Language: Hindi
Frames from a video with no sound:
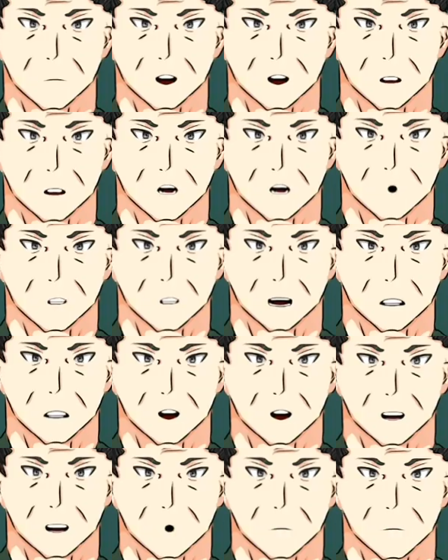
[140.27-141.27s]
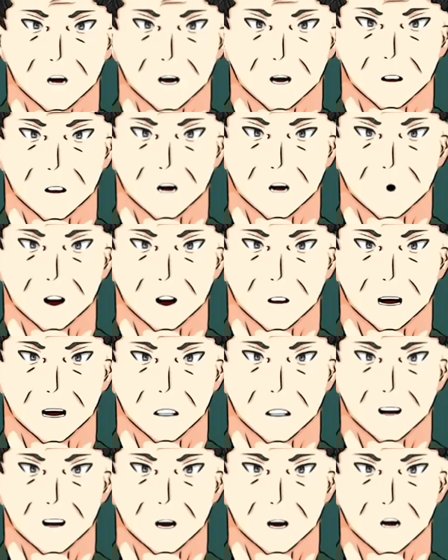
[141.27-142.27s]
बच्चों
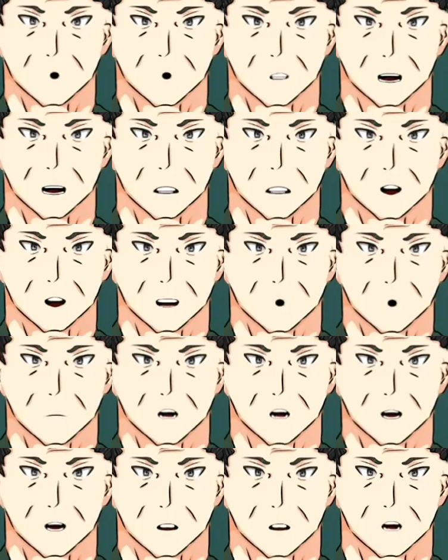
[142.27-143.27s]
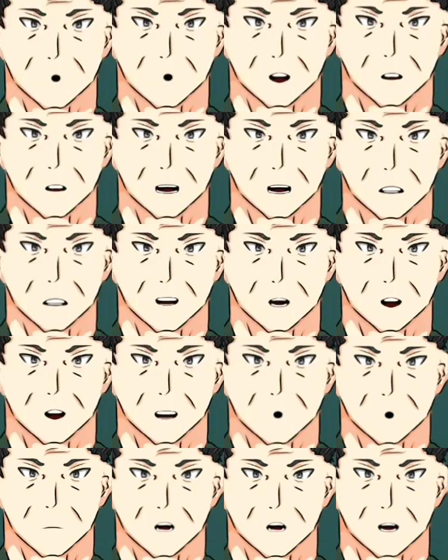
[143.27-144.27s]
आई होप तुमने अपना
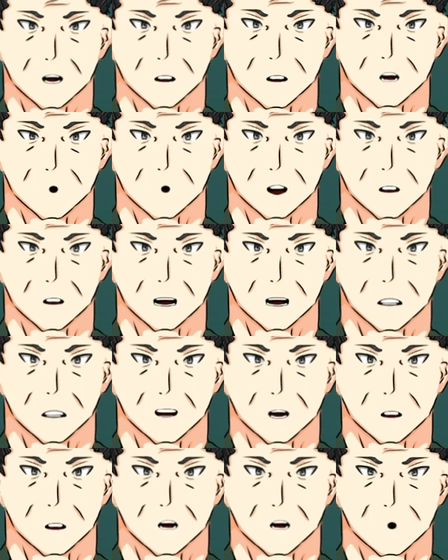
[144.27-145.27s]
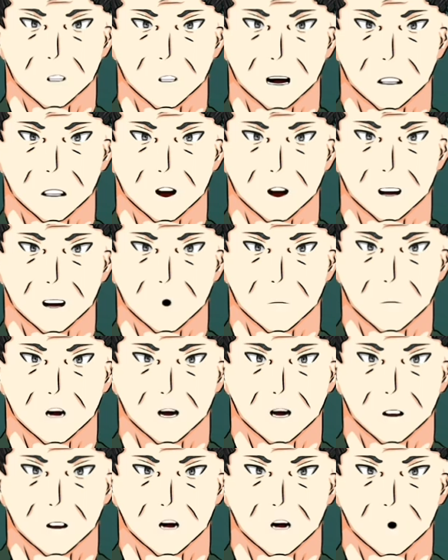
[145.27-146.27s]
स्पोर्ट्स फेस्टिवल बहुत
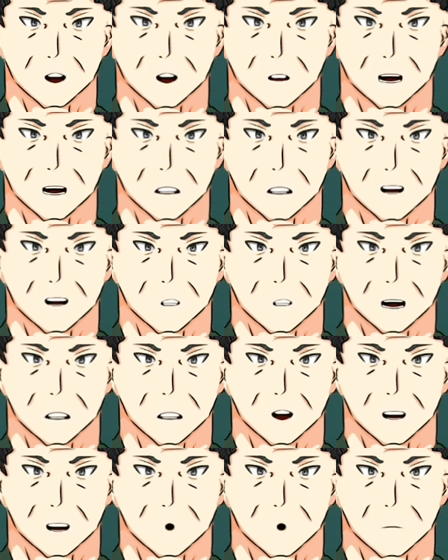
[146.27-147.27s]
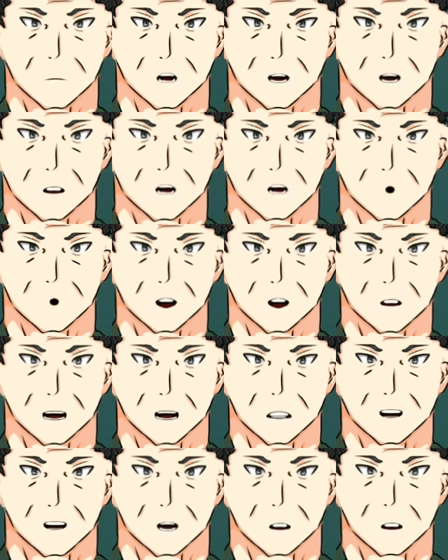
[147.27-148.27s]
अच्छे से बिताया मुझे
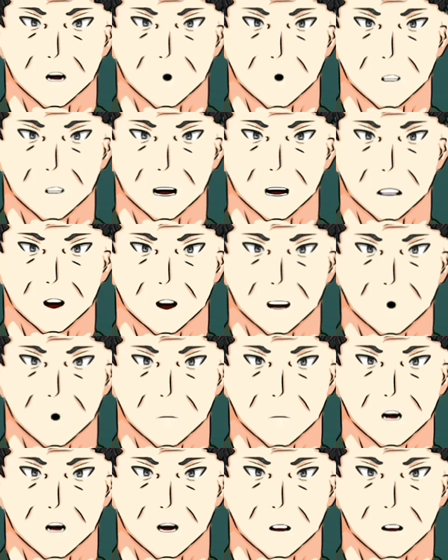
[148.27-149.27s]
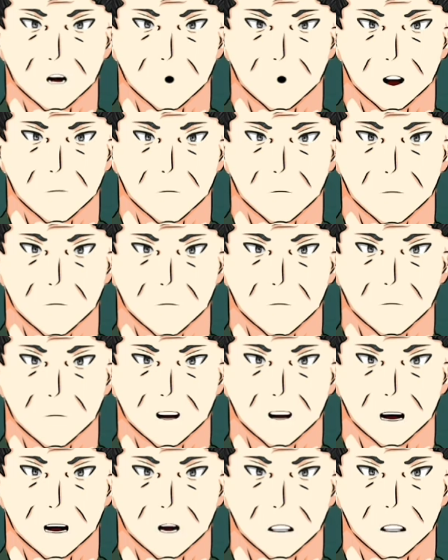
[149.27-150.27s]
बहुत दुख है मैं आ नहीं पाया
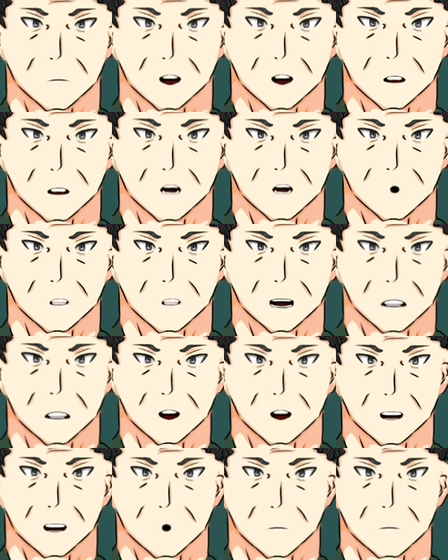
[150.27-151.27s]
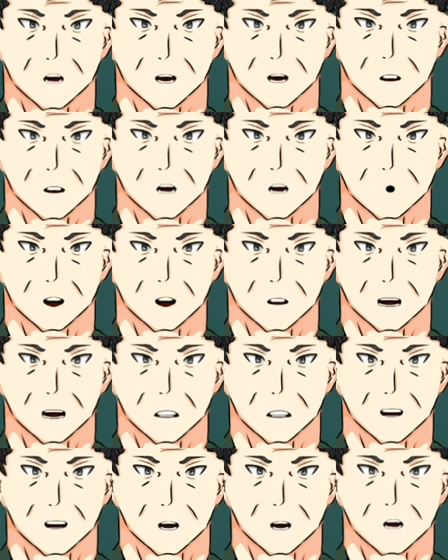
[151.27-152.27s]
अगर मैं आता ना
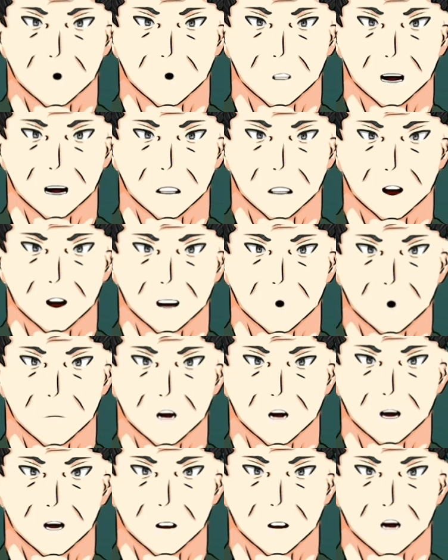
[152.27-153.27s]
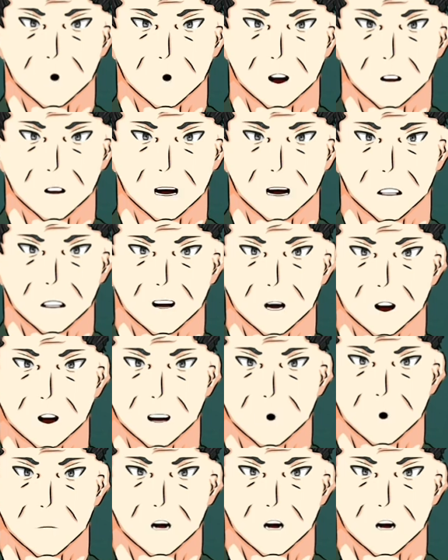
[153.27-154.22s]
हर स्पोर्ट्स में मैं फर्स्ट आता